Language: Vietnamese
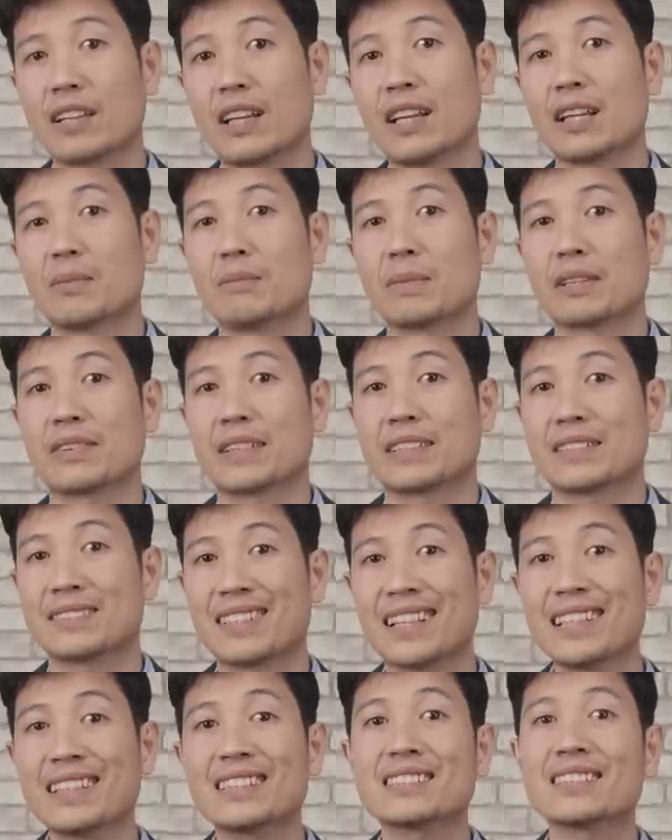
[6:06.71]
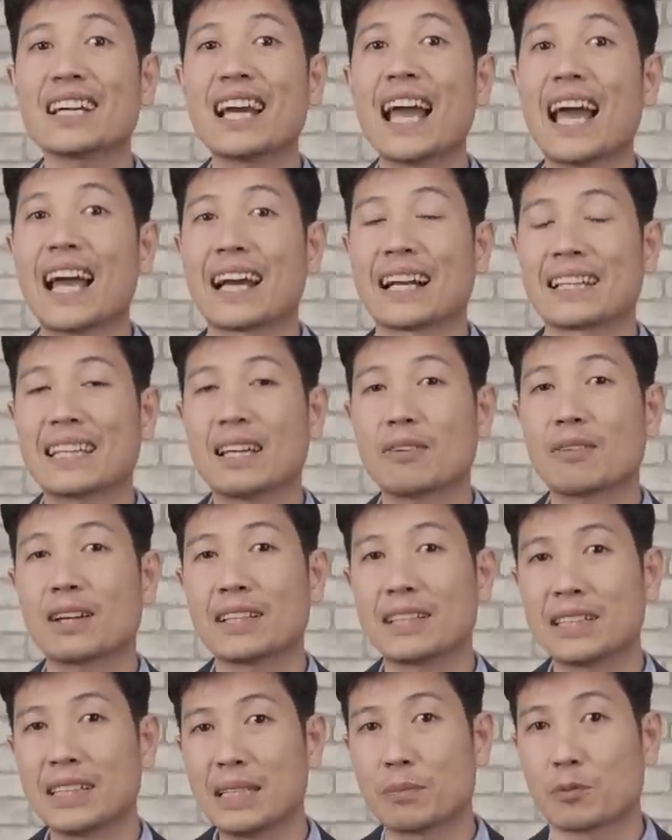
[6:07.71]
nên là mình phải tích trữ hàng theo
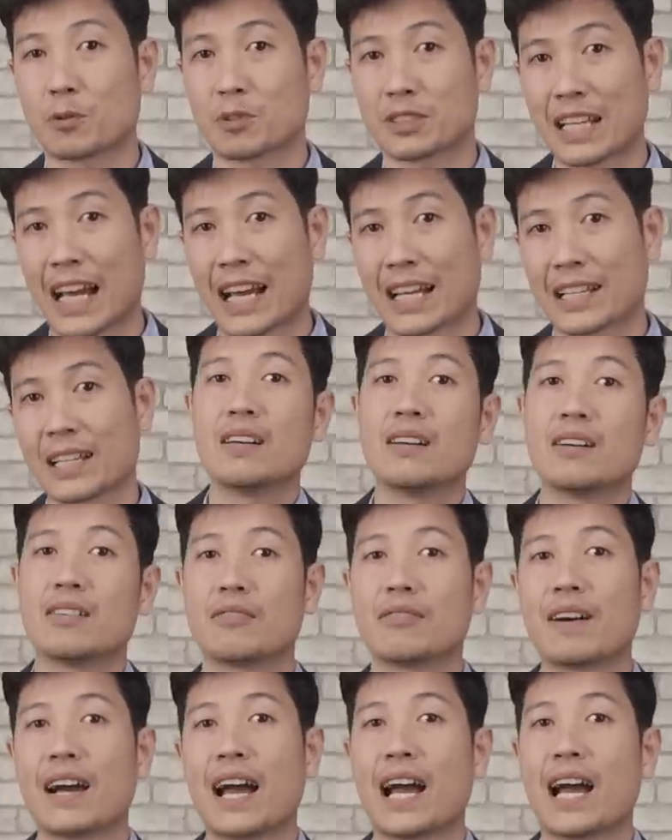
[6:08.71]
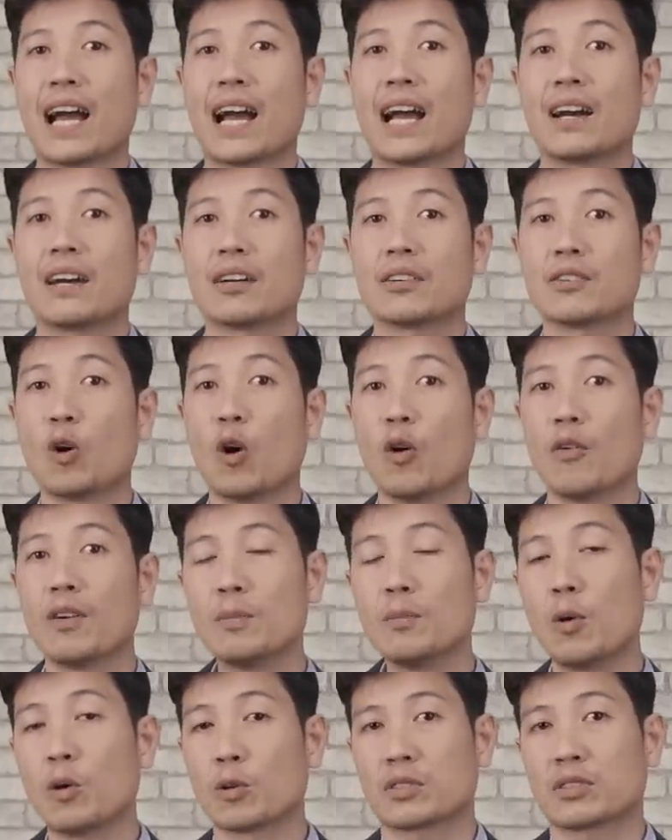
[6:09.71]
cái nhịp của sàn. Và đối
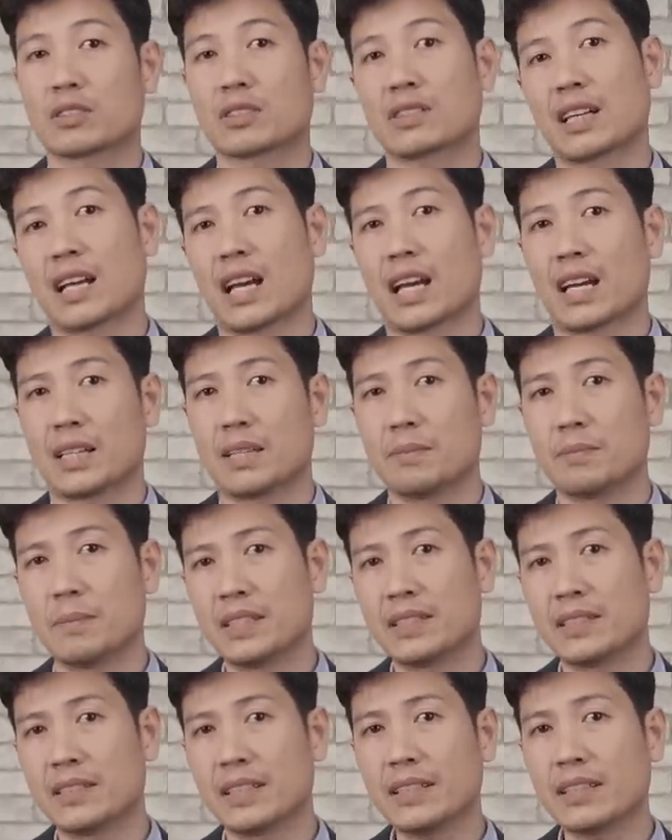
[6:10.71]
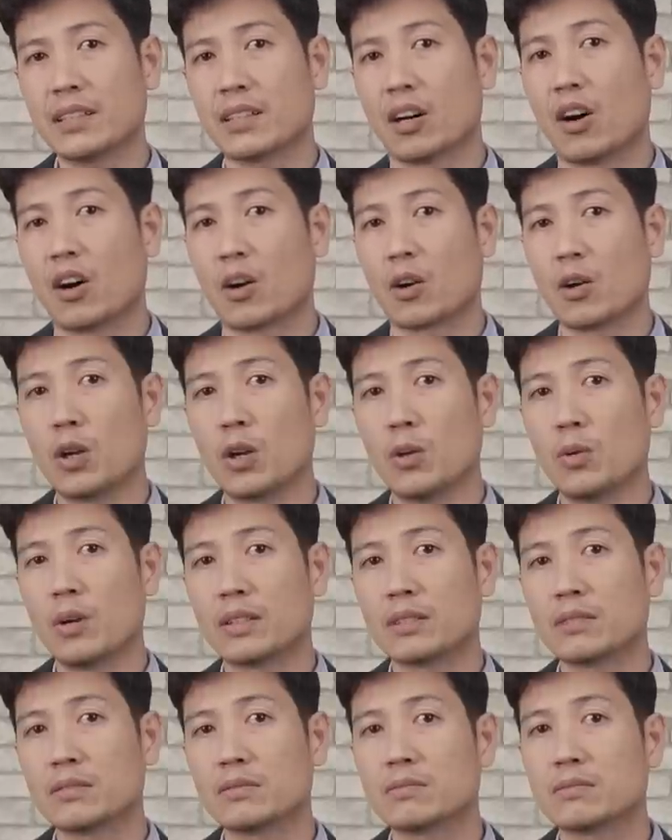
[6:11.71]
với một cái business thì họ luôn
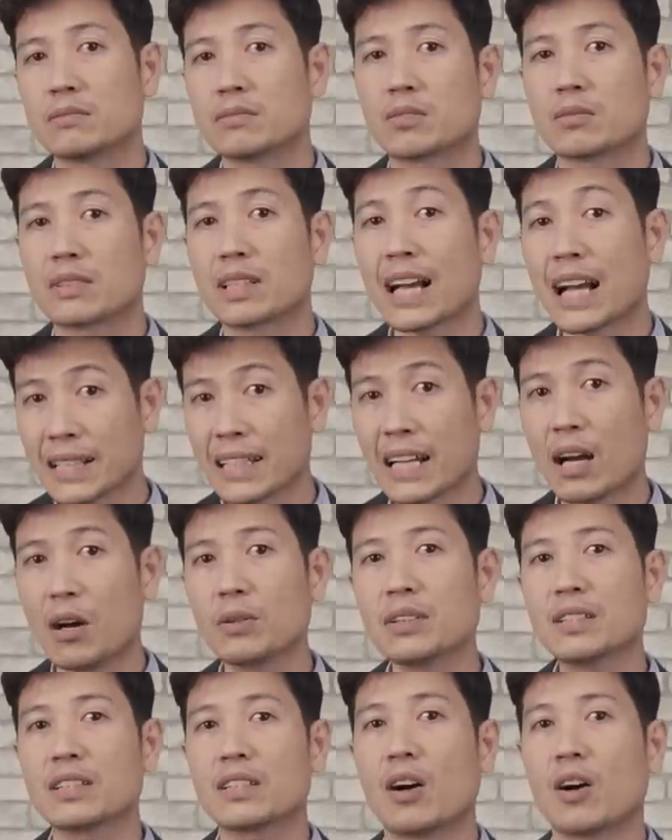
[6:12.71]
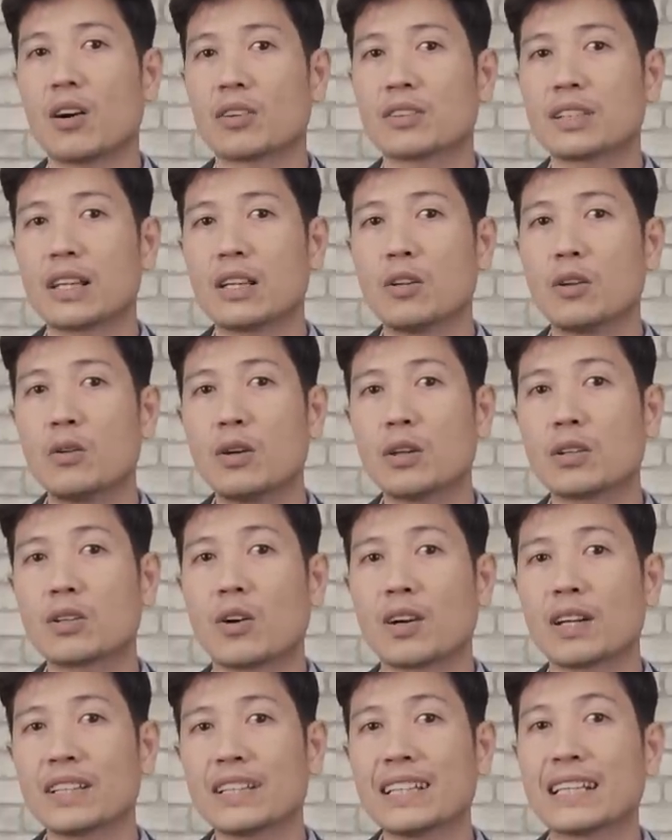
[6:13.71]
luôn khác nhau, thì họ sẽ luôn luôn
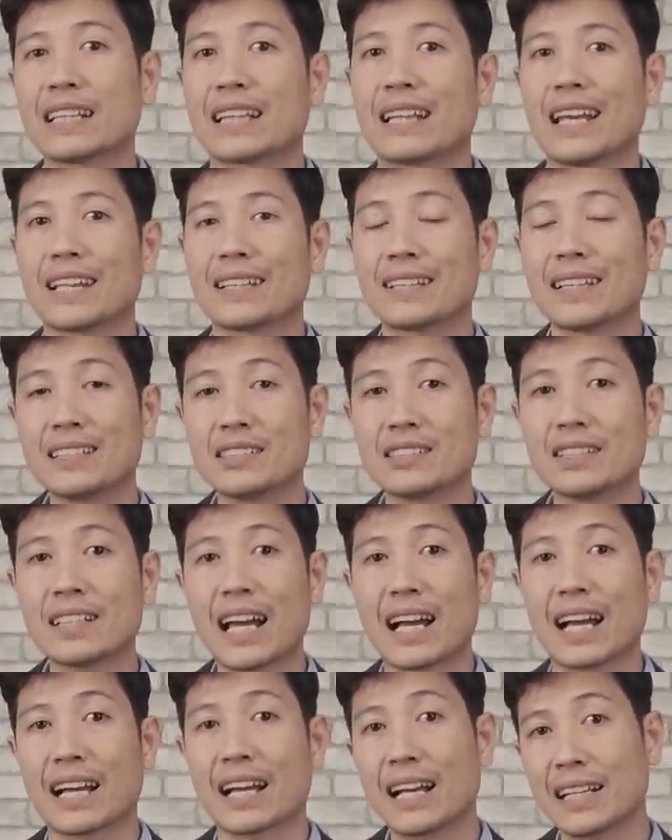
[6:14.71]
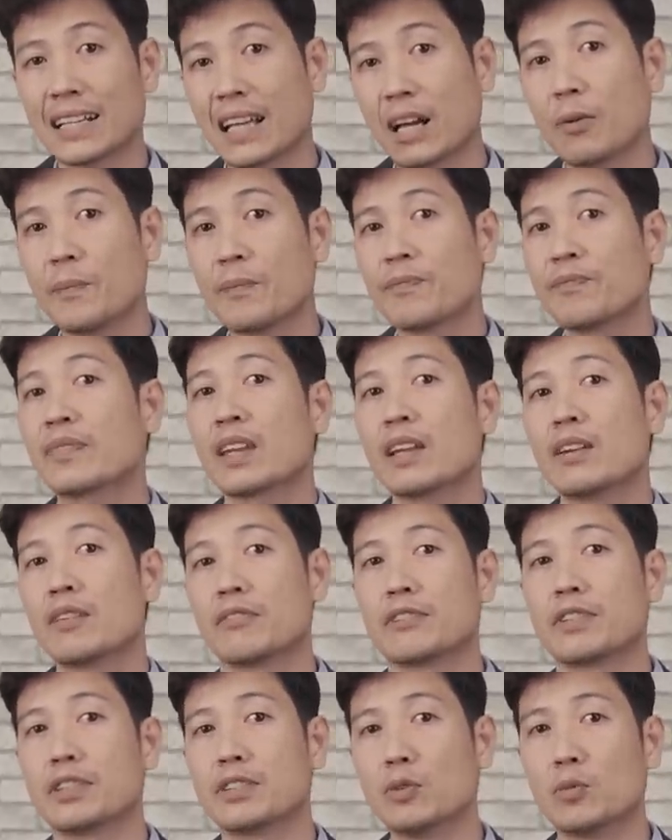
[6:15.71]
có cái tỷ lệ tích trữ hàng khác nhau.
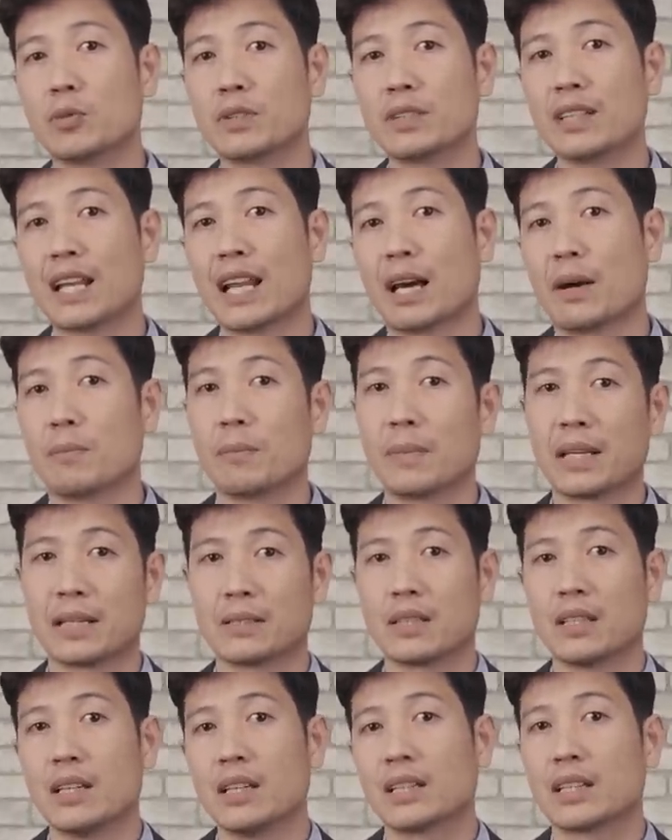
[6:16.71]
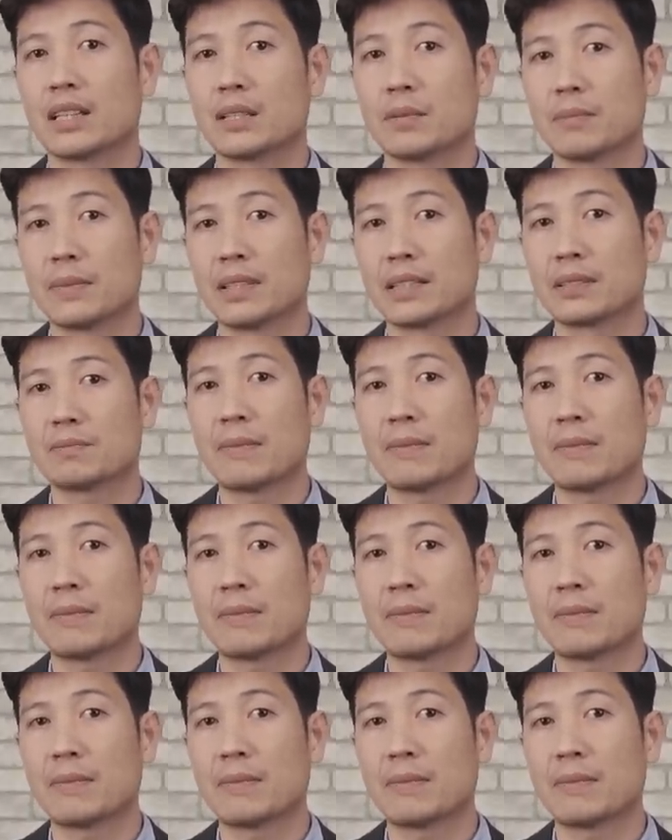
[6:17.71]
Ví dụ như là mình thì mình